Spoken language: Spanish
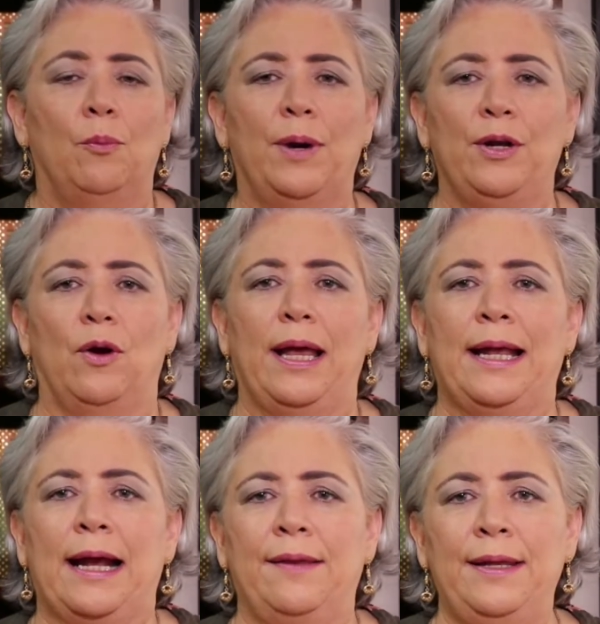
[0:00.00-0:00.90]
Bueno,
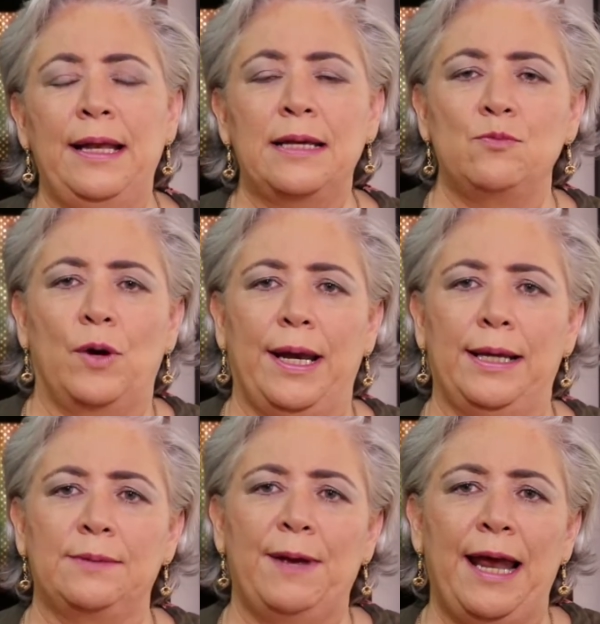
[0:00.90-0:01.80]
El Jardín de las
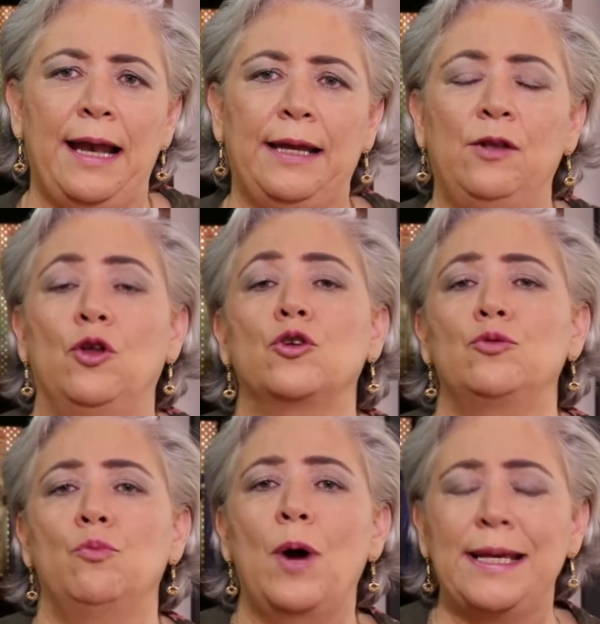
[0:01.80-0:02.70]
Mujeres Berelli
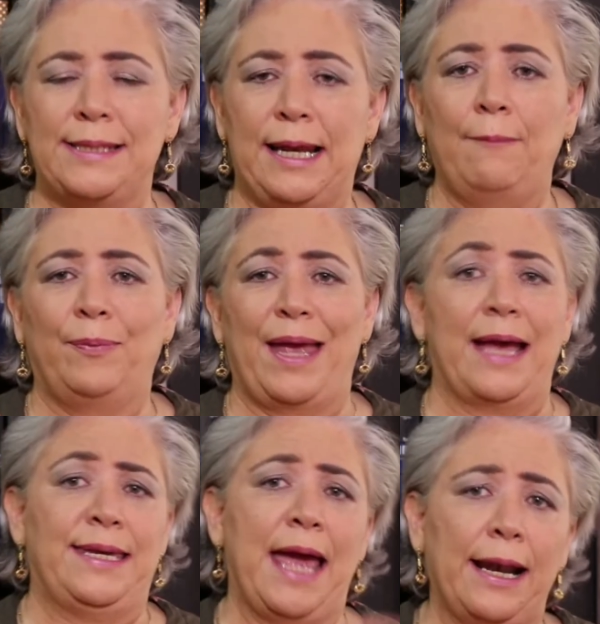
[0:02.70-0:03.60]
nos muestra
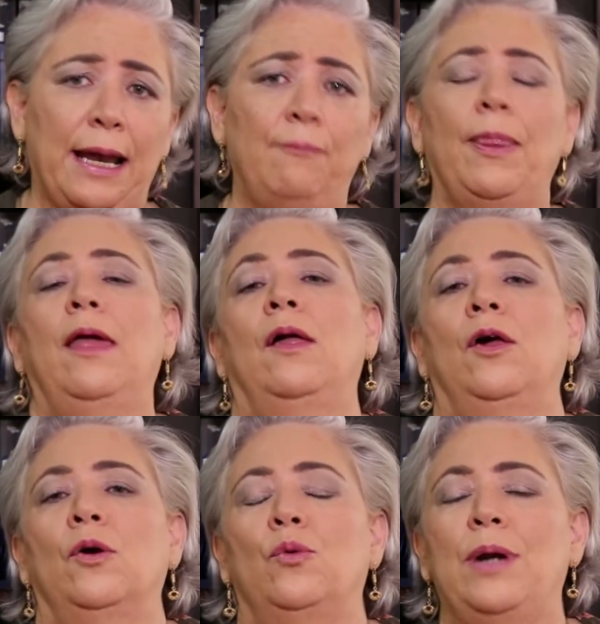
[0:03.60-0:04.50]
a Yana,
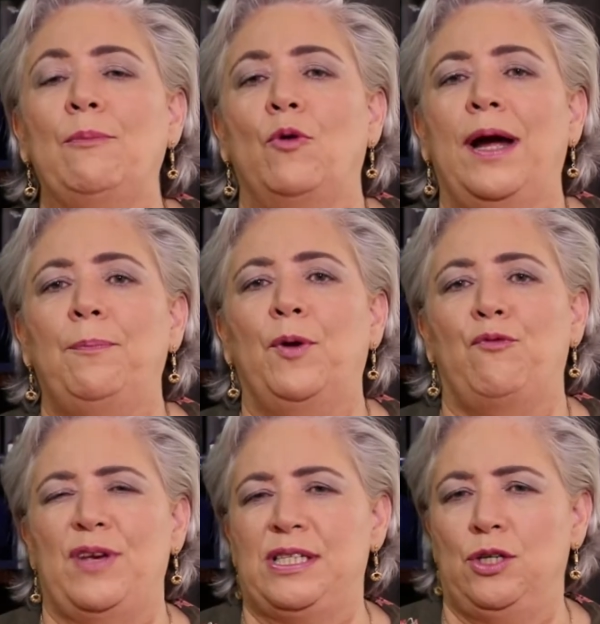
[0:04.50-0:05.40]
una mujer
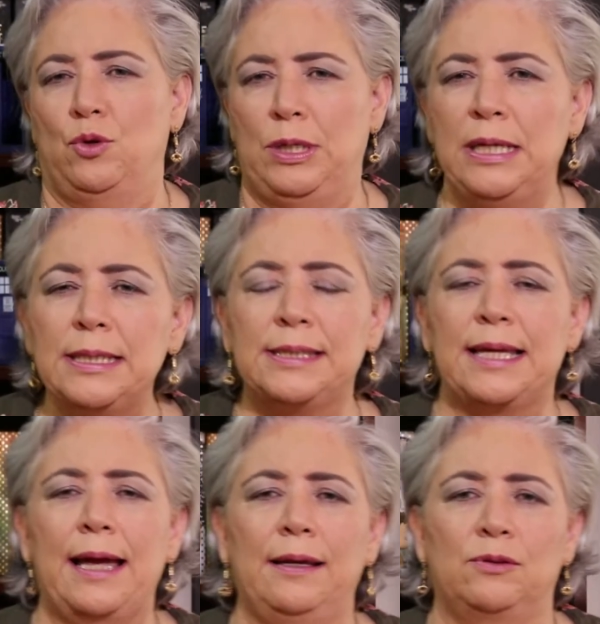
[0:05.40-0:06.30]

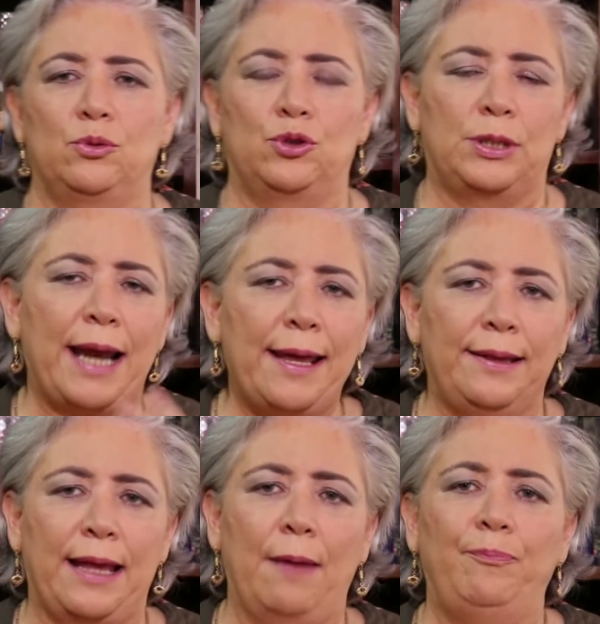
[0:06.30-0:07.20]
profesionista en sus
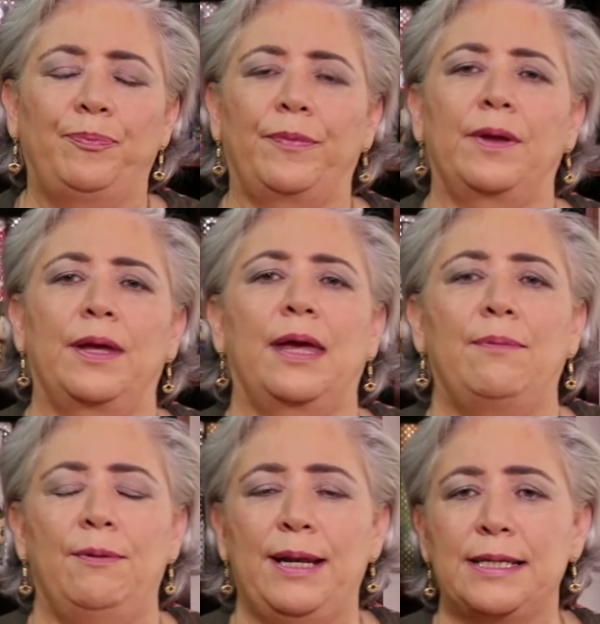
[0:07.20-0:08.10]
30,
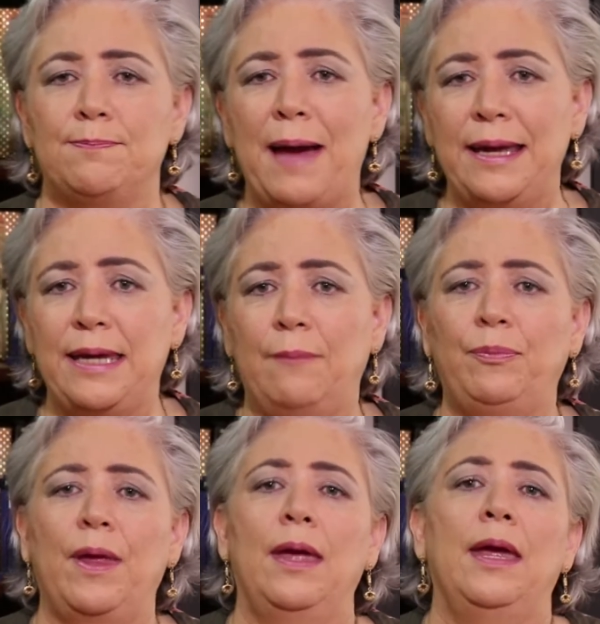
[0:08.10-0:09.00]
que vive en España
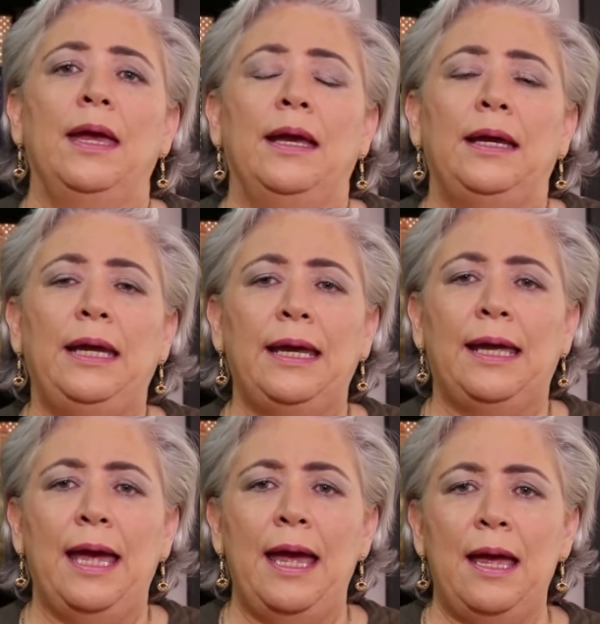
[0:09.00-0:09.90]
y
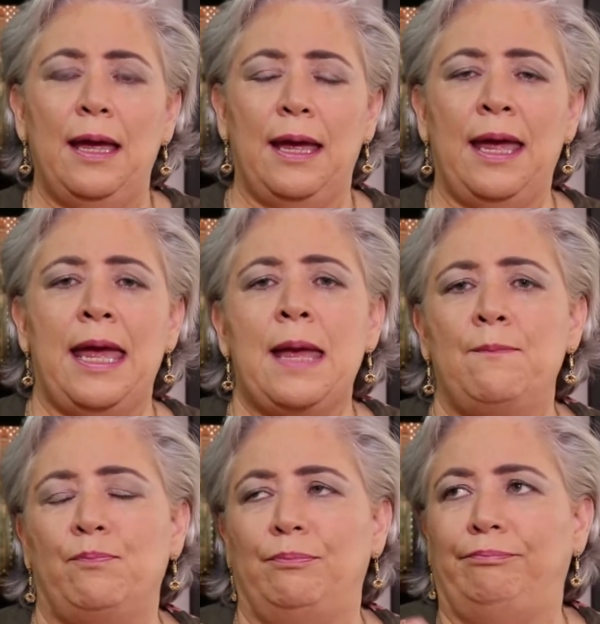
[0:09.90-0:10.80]
que
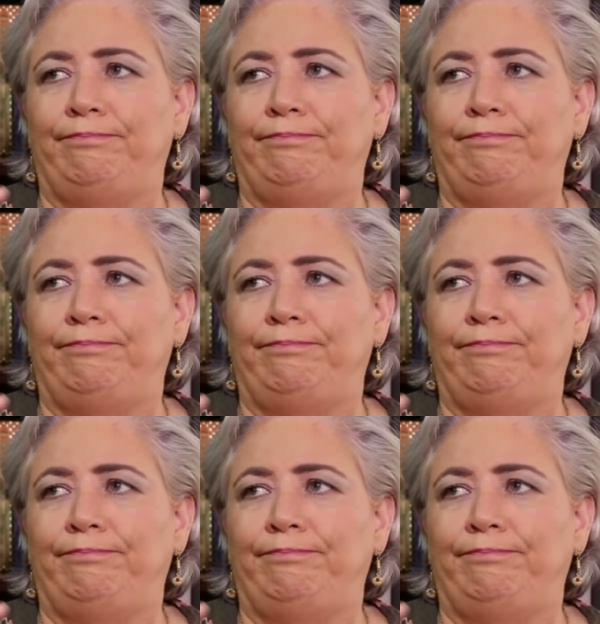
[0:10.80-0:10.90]
eh,